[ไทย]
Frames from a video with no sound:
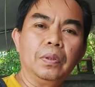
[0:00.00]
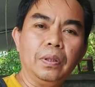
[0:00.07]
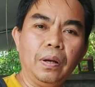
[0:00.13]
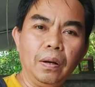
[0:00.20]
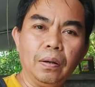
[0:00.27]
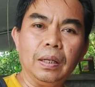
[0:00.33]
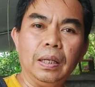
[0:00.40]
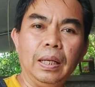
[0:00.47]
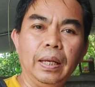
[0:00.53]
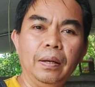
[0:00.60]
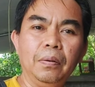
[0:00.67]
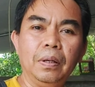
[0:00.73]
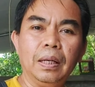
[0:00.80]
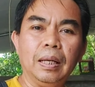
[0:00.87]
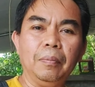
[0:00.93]
ต้องแล้ว
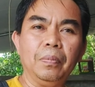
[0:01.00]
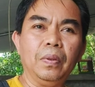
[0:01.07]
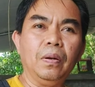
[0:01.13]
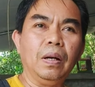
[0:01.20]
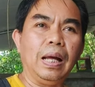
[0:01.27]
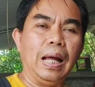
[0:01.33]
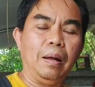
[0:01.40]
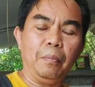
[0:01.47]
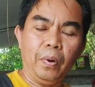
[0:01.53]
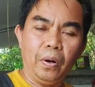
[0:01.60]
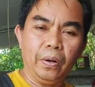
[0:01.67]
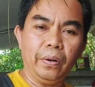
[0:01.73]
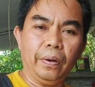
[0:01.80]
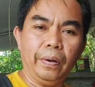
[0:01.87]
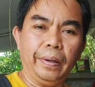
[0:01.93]
นะครับต้องหาหมอ
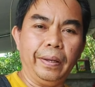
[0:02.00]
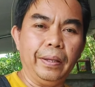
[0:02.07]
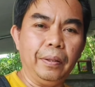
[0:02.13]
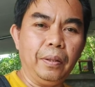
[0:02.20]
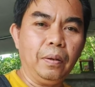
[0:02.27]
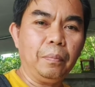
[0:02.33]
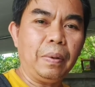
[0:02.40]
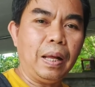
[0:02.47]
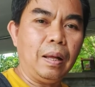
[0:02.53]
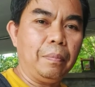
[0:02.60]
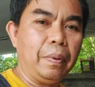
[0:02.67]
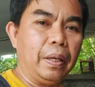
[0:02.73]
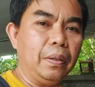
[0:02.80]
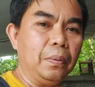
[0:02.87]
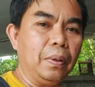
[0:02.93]
หน่อย ต้องพาไป
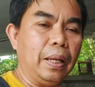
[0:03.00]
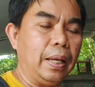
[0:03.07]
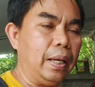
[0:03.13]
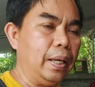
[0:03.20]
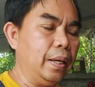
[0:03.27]
ดูแล